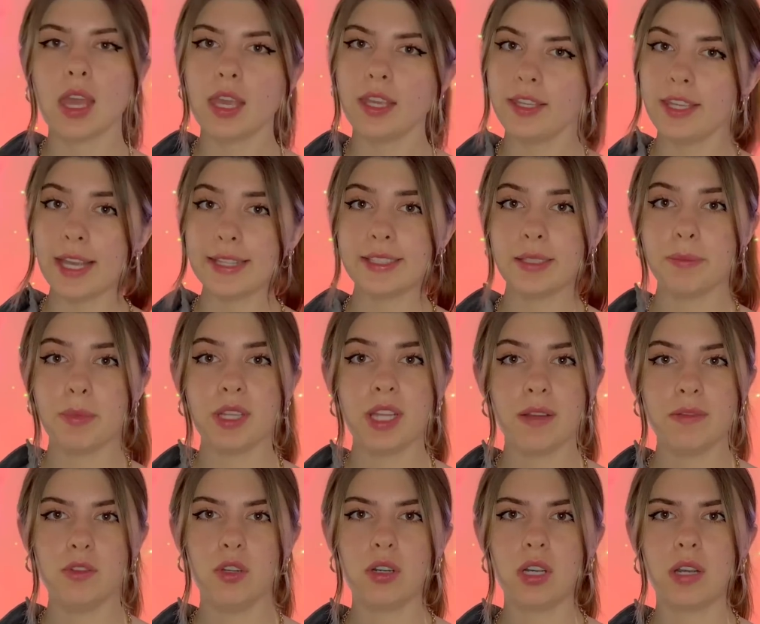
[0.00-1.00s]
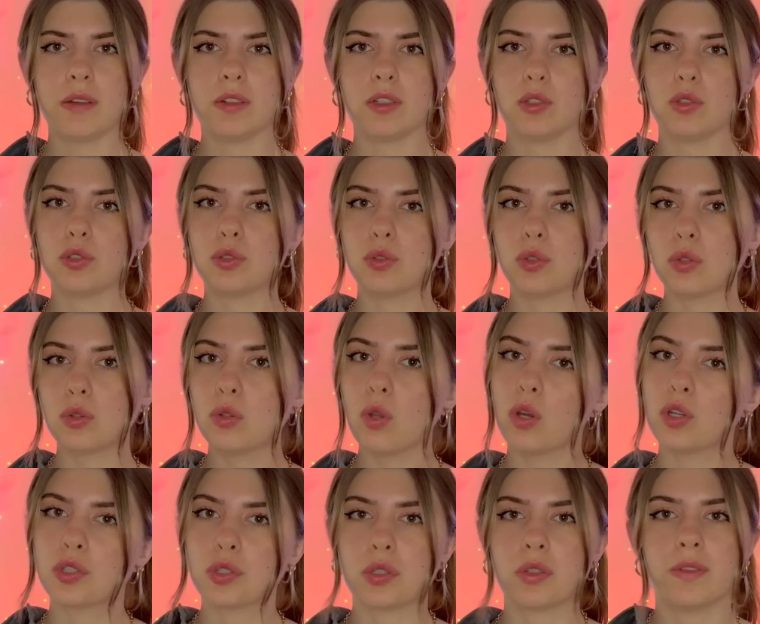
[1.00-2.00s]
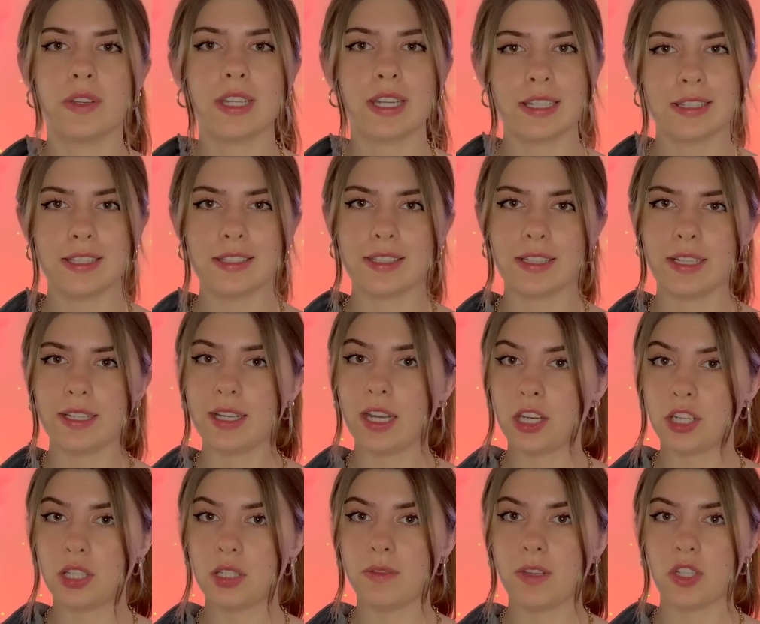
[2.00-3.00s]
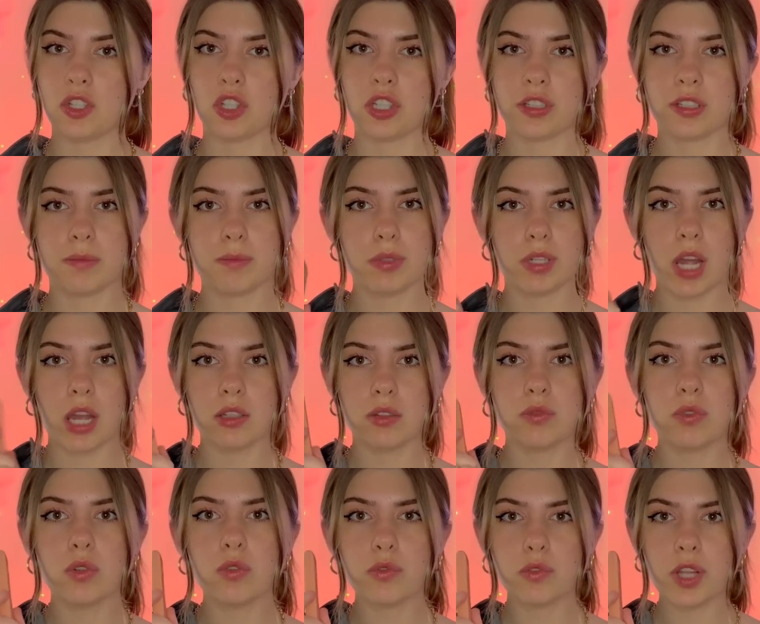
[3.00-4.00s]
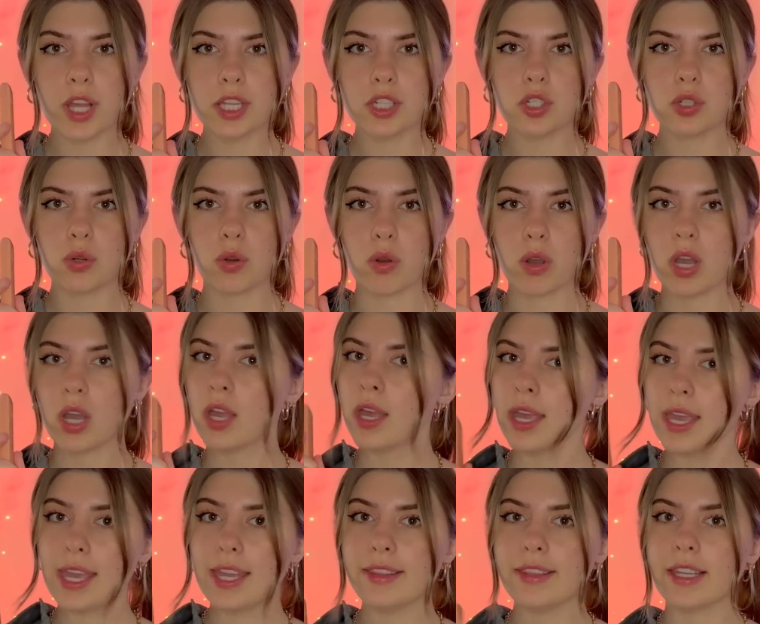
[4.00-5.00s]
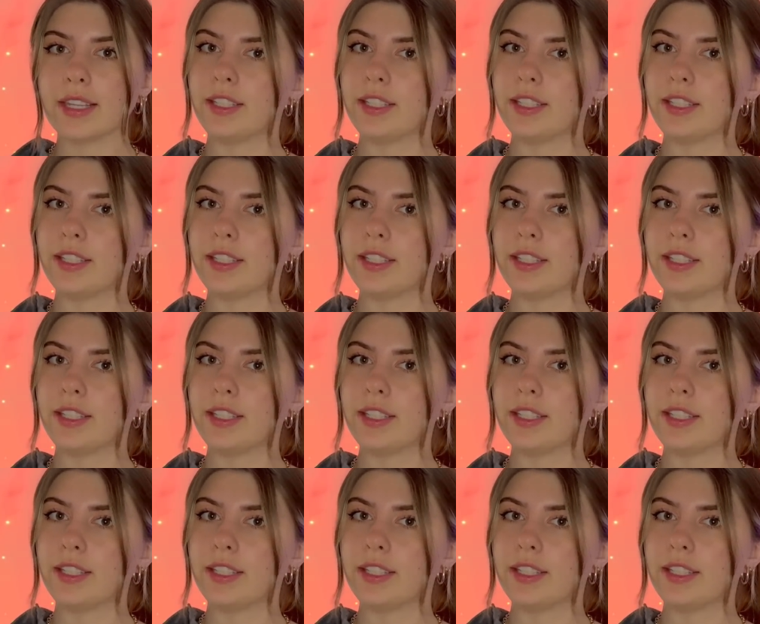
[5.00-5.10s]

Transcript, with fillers: Я тебе давно говорю, что то, что твои родители каждый вечер забирают твою флешку, это